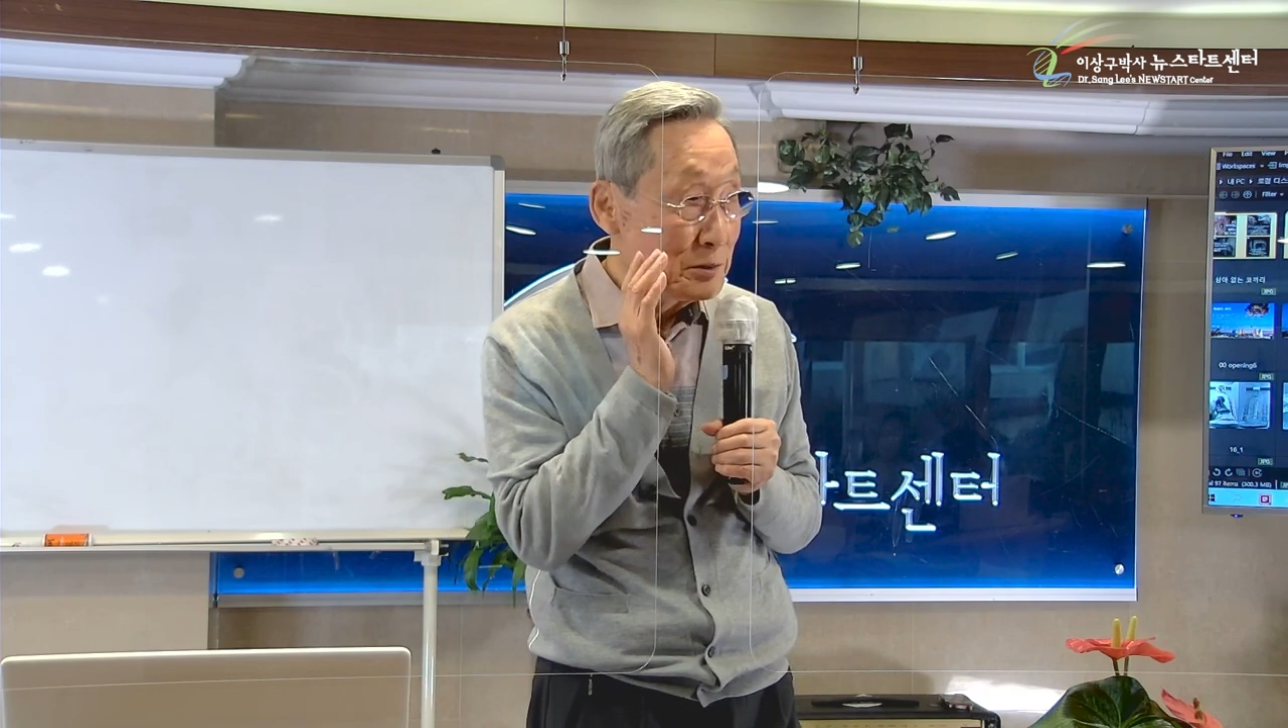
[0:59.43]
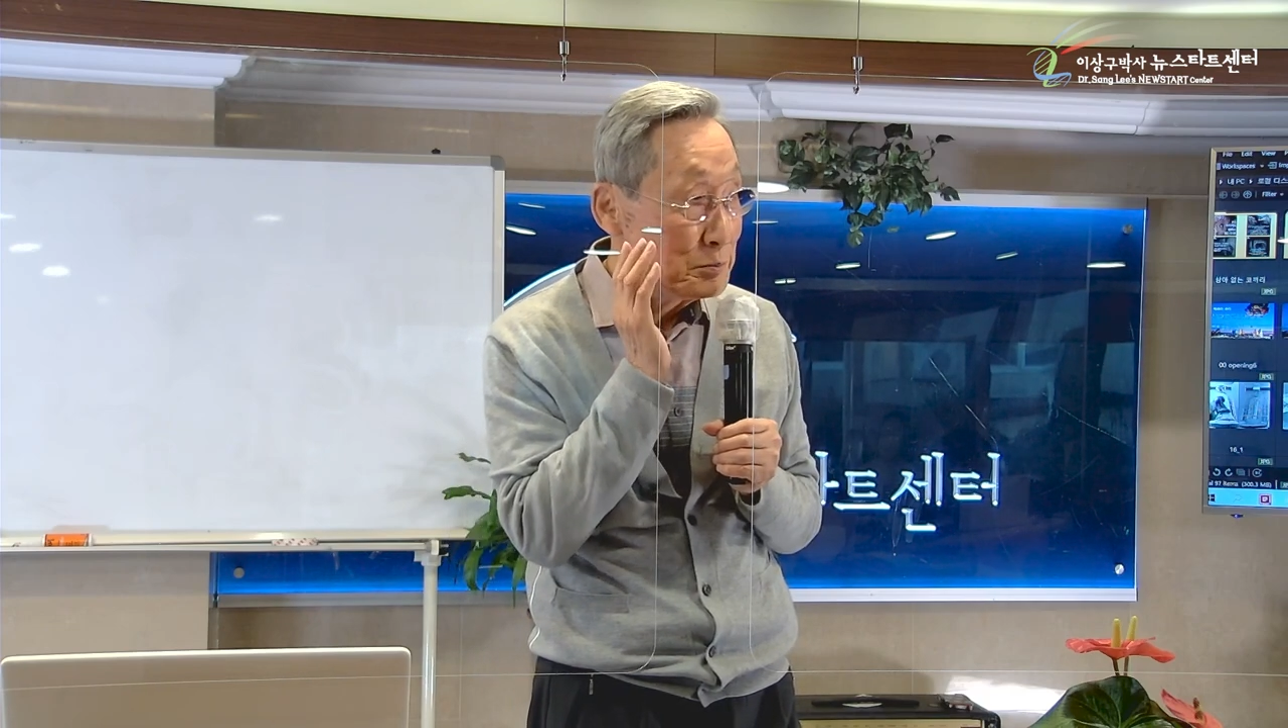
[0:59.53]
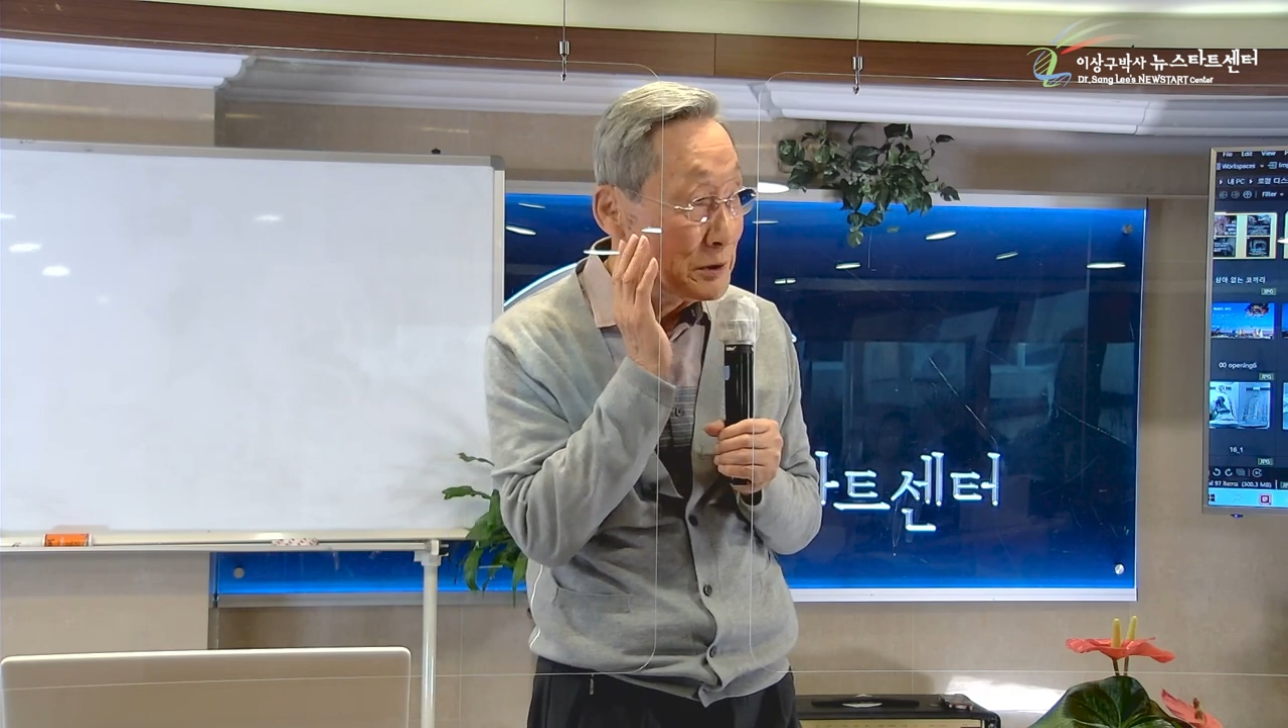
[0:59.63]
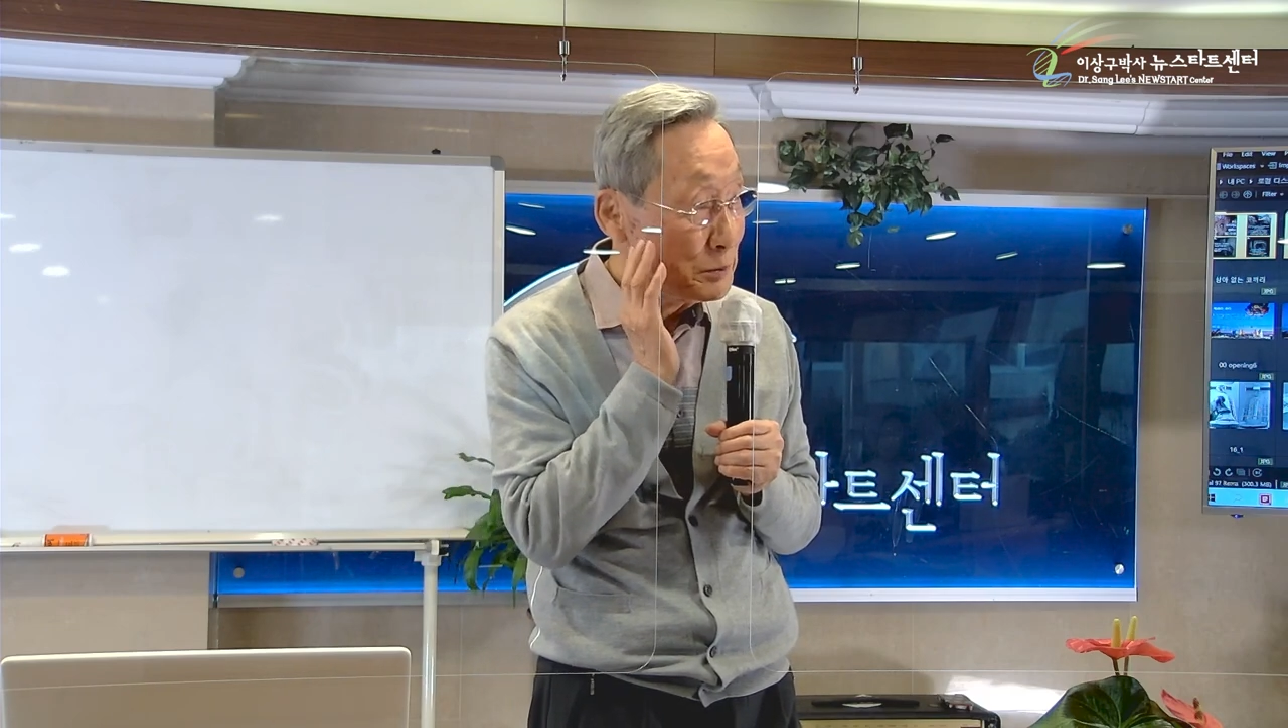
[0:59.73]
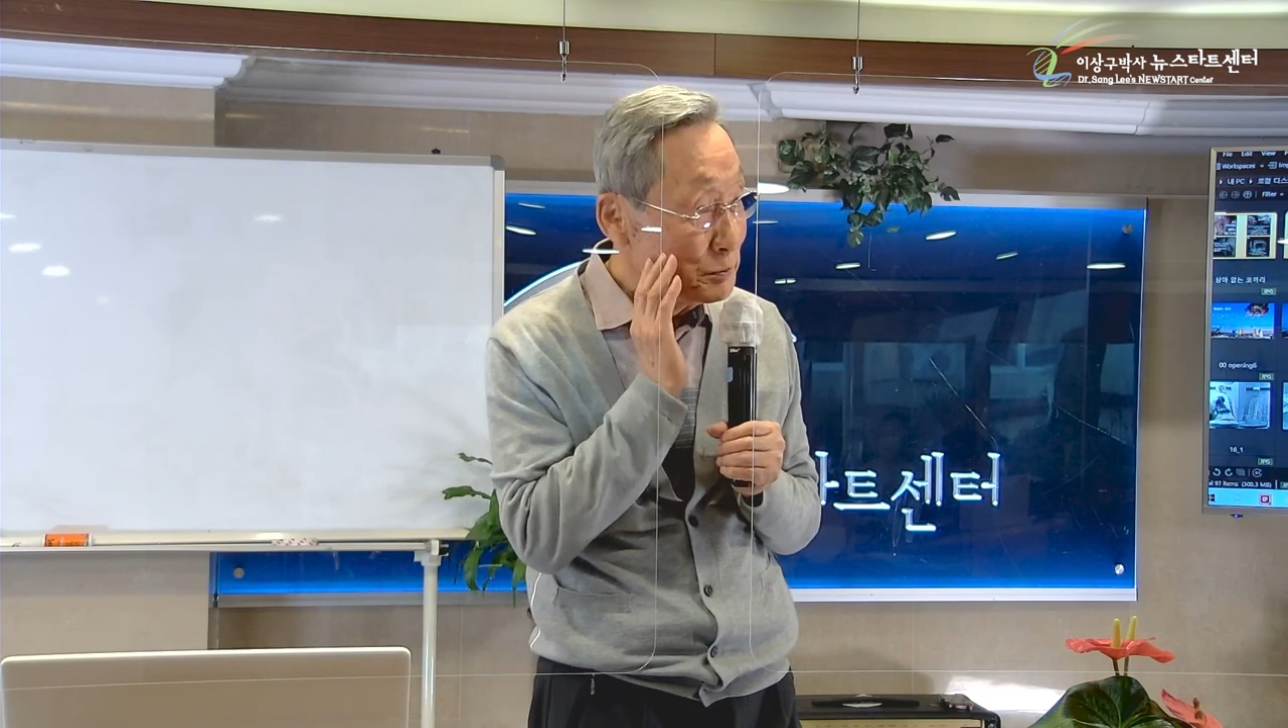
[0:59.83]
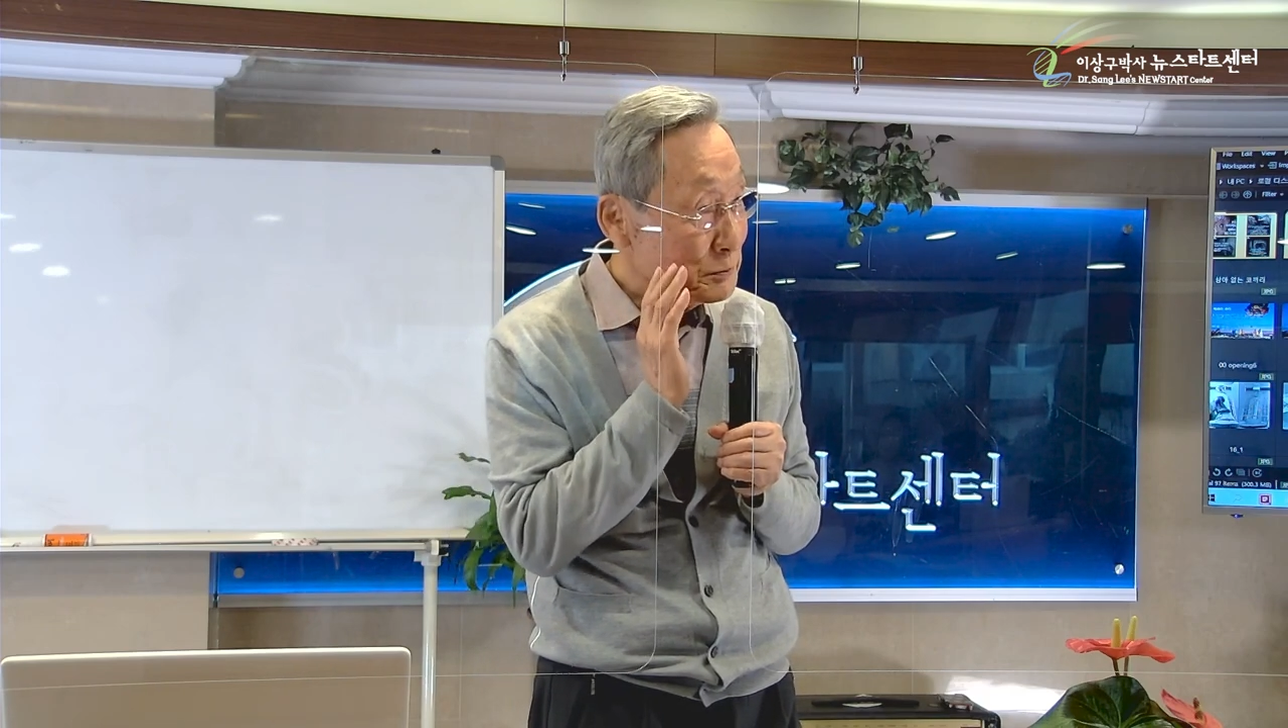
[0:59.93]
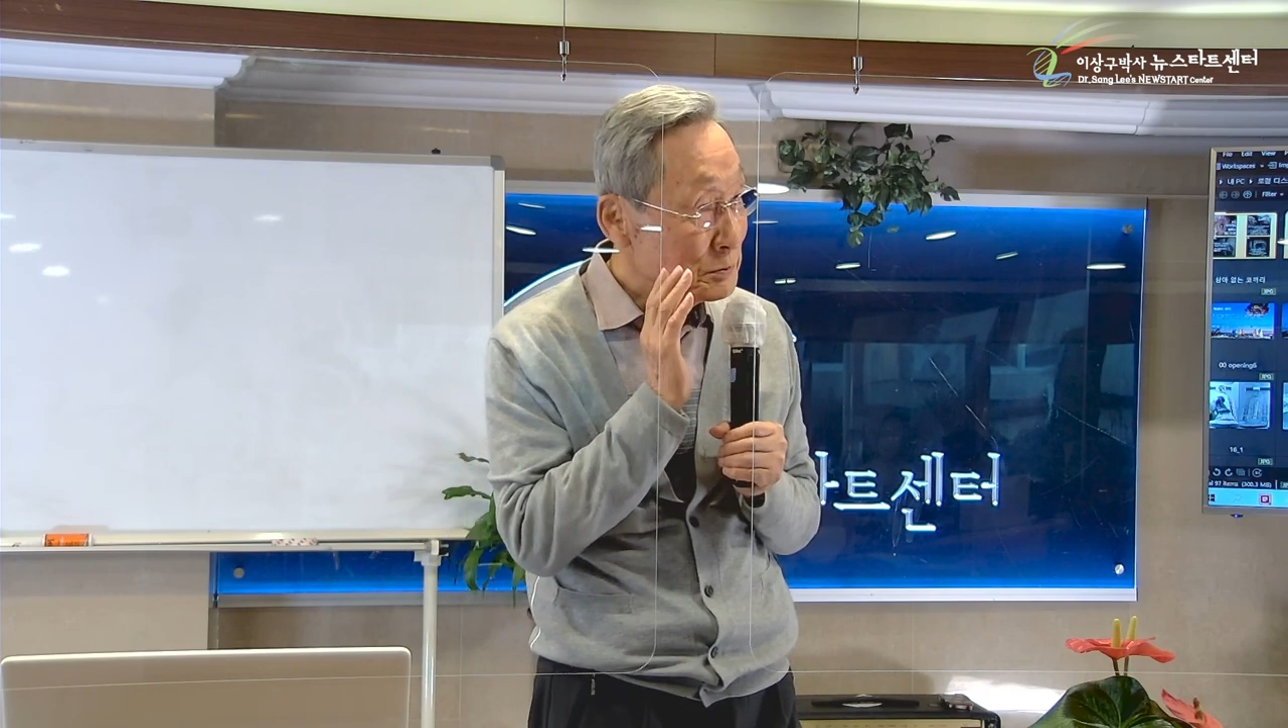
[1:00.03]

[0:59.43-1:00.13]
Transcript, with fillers: 피부